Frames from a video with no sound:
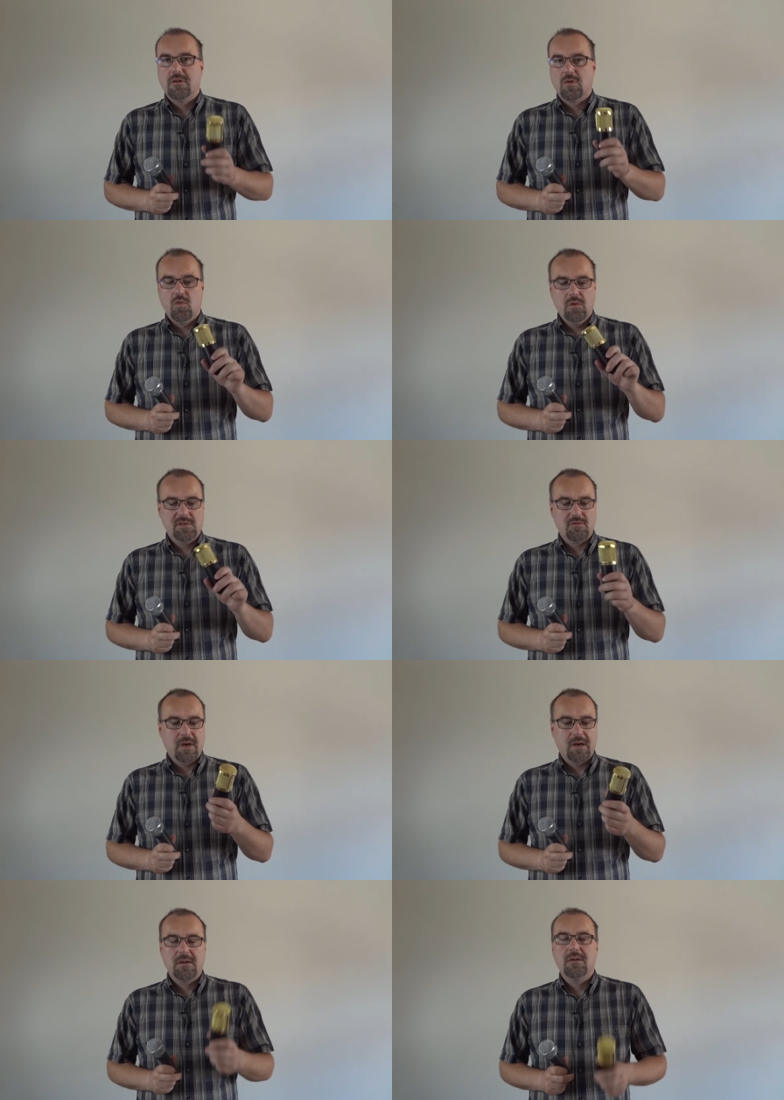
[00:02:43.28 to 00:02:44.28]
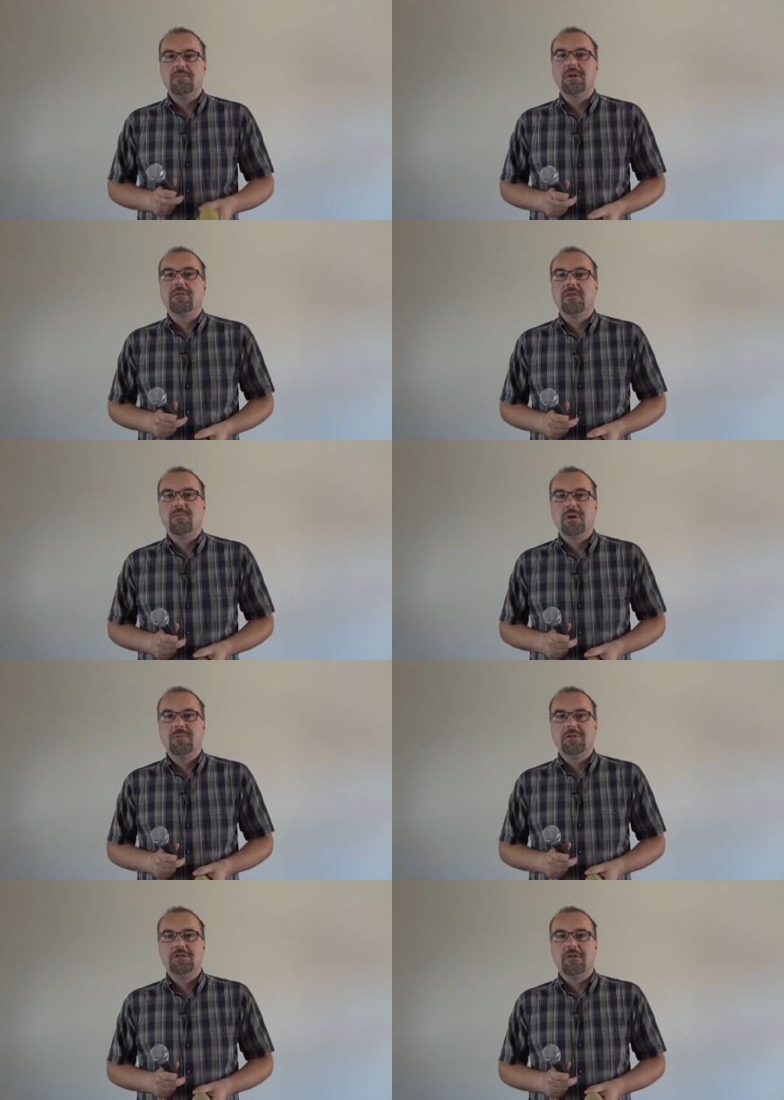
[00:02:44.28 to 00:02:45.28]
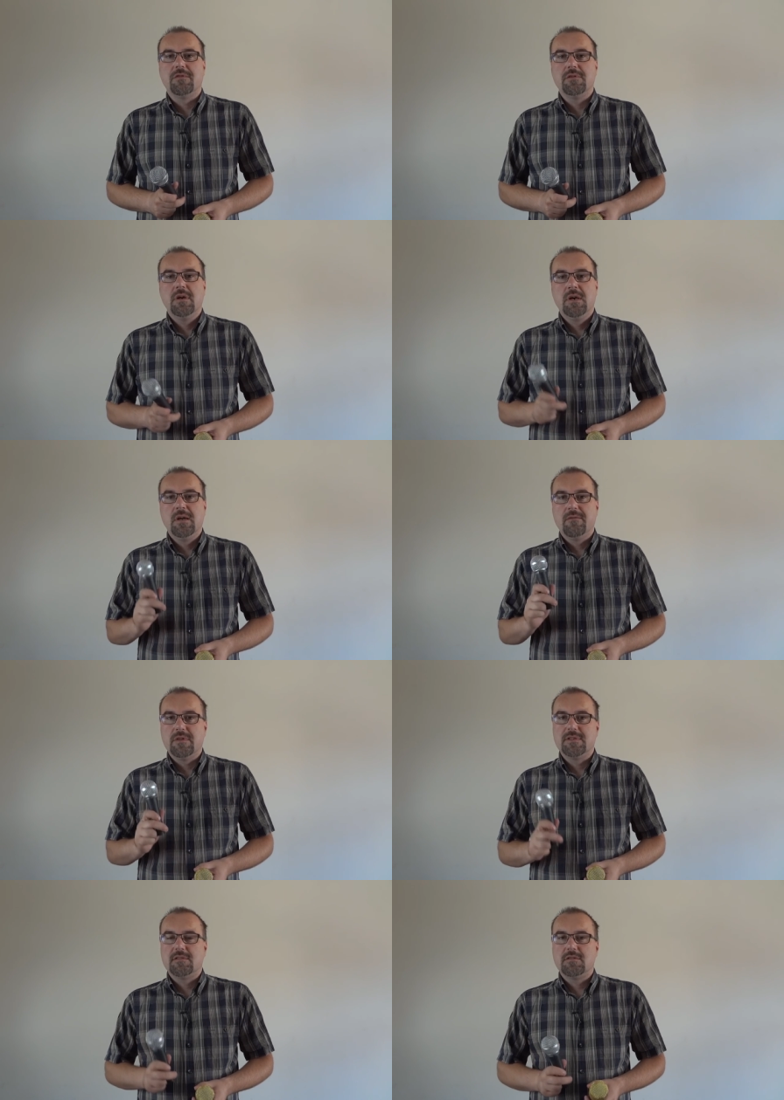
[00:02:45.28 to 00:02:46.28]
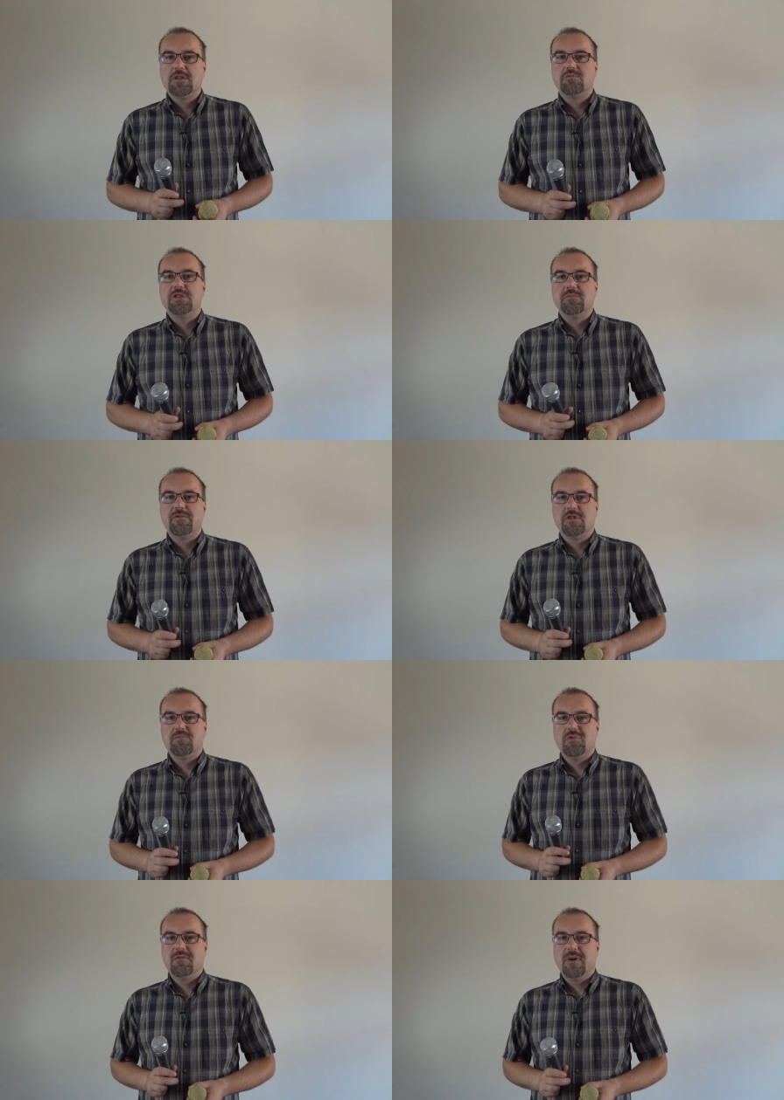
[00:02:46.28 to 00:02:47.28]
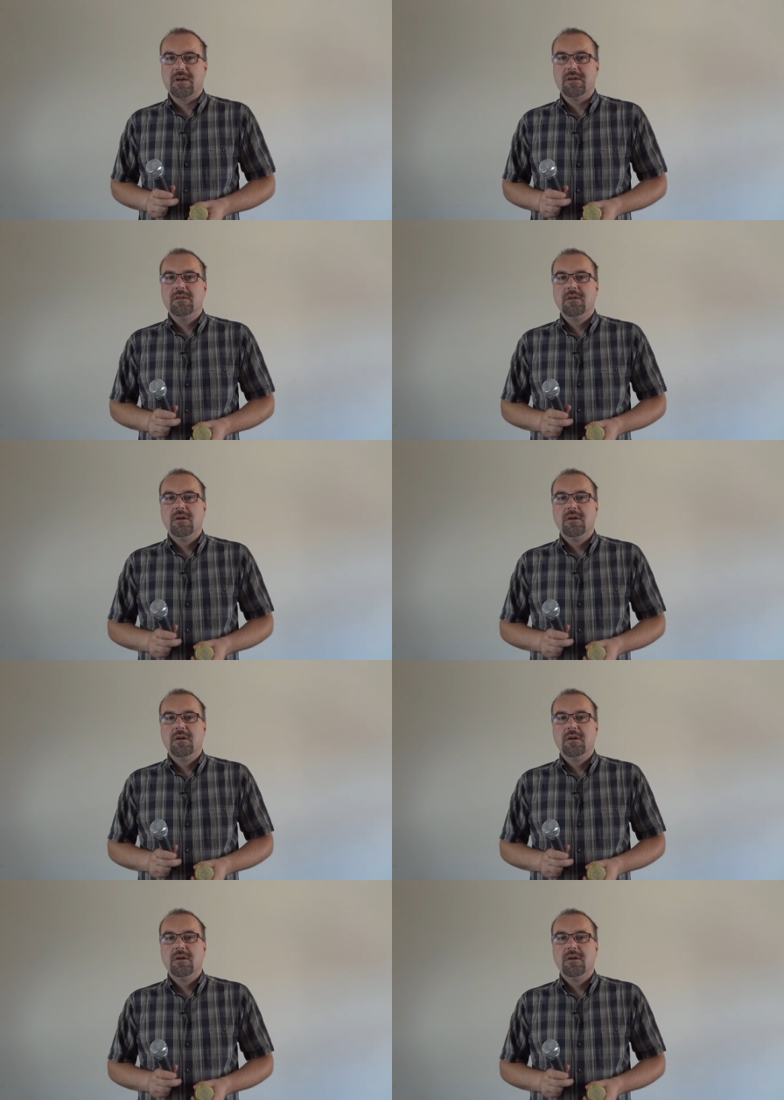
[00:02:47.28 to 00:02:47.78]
głosu jak mikrofon pojemnościowy, więc to też musimy wziąć pod uwagę.